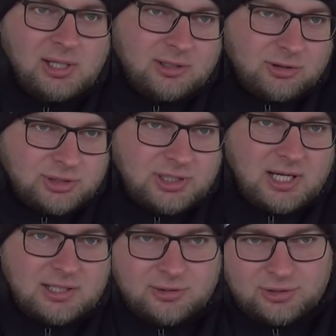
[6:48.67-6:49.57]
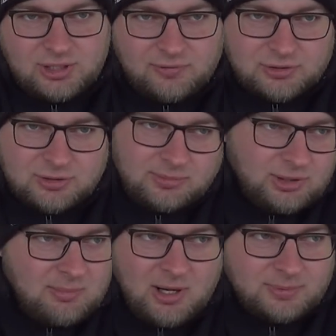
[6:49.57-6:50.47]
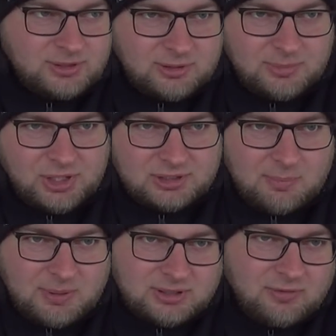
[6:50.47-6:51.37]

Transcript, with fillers: godzina rano, godzina wieczorem, nie ma opcji, żeby się zapas.